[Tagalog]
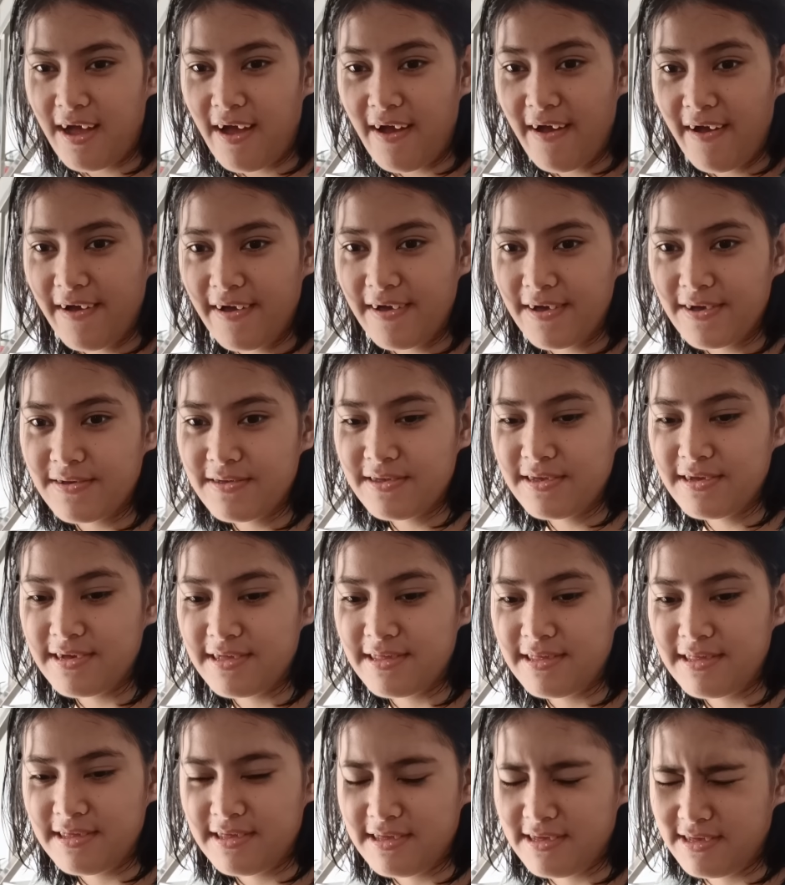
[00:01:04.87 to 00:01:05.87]
mo na kilala si
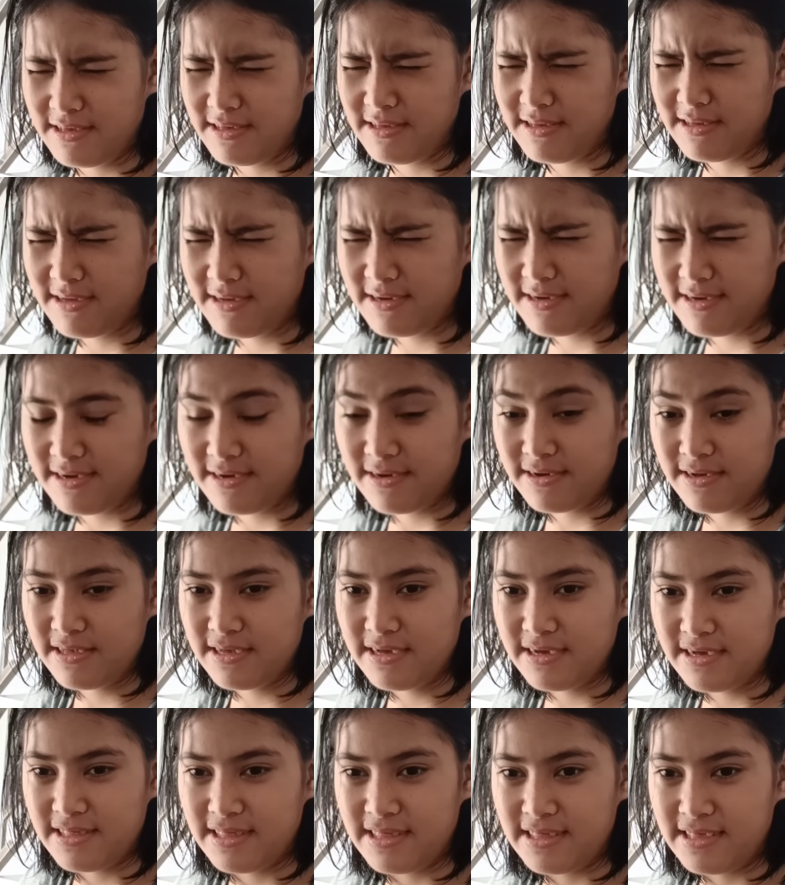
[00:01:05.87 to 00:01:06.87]
Papa?
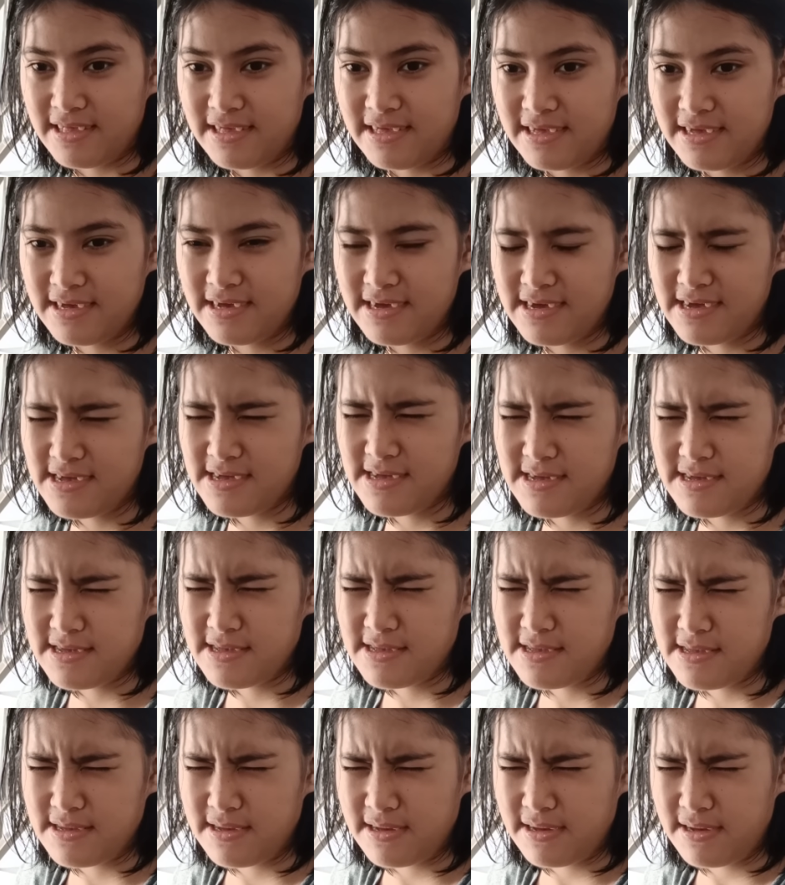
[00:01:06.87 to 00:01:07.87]

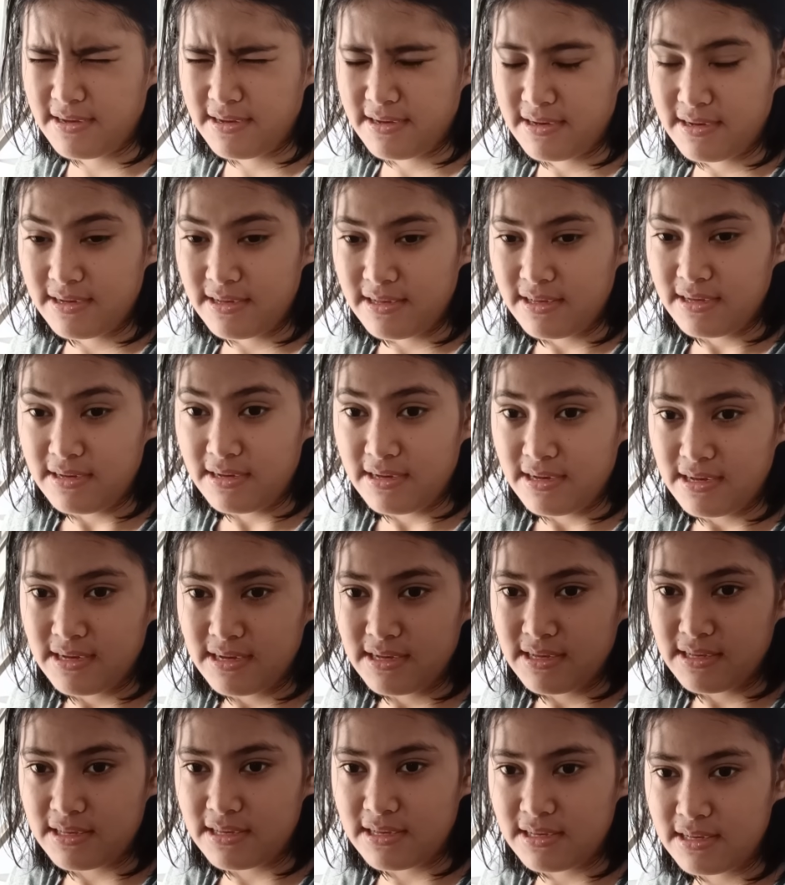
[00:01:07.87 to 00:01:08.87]
Papa!
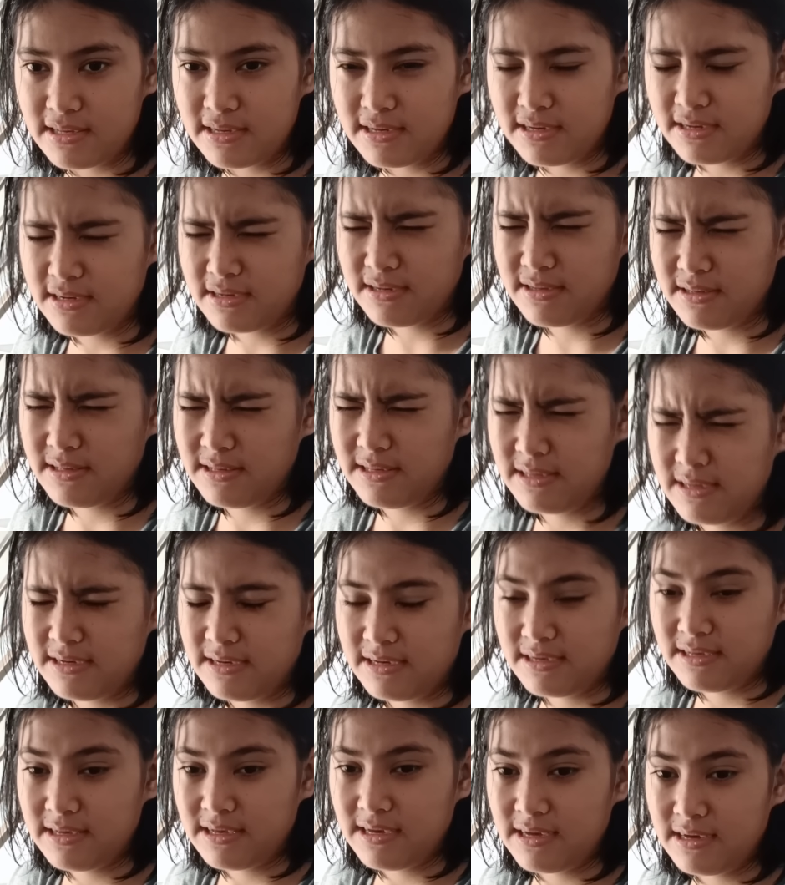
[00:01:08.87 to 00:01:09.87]
Masakit
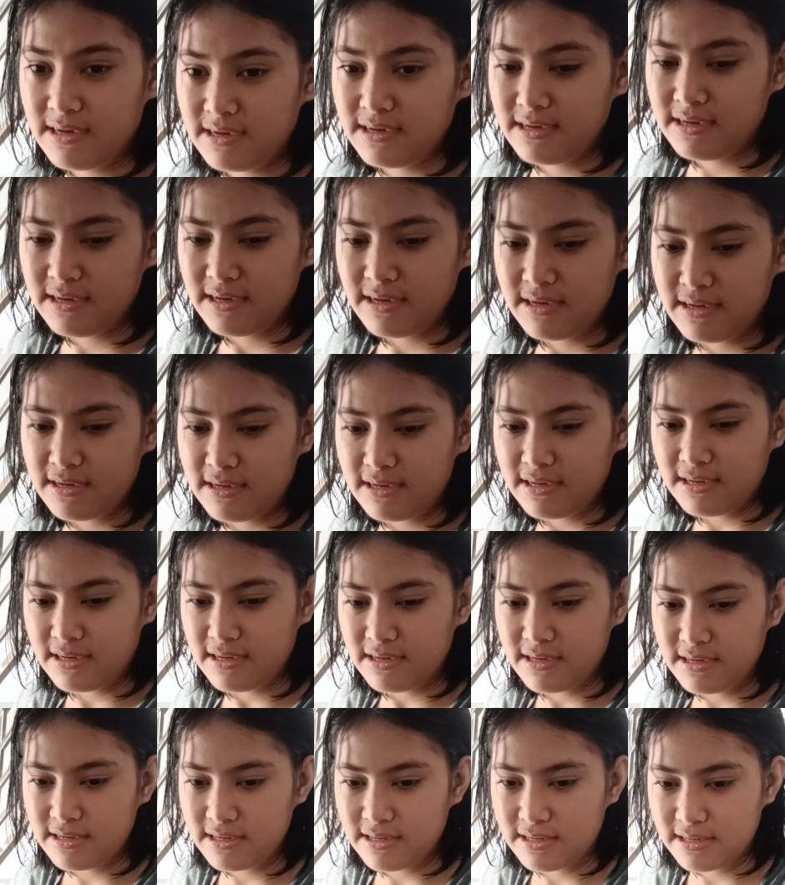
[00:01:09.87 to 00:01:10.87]
mata mo? Upo ka dito.
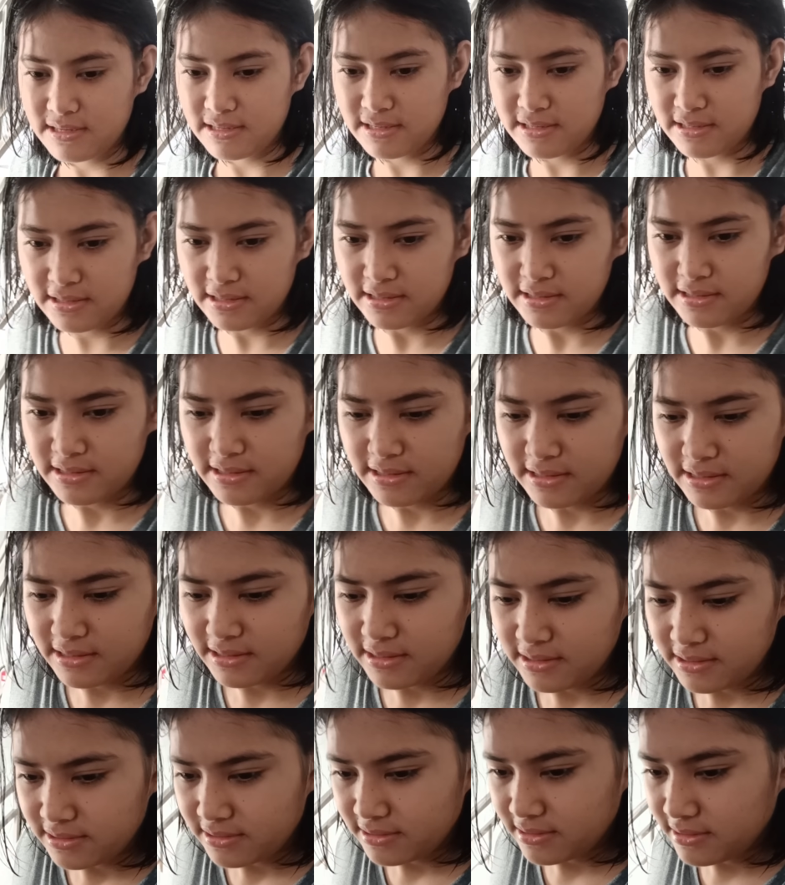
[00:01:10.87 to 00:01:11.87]
Kaninong
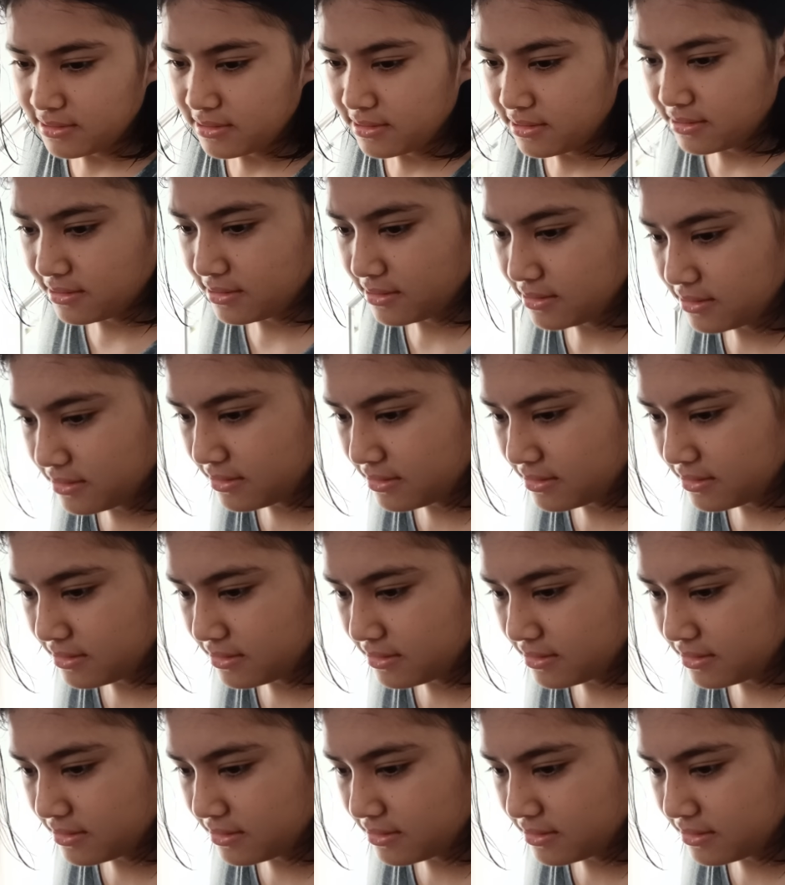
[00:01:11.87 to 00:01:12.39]
dog mo ito?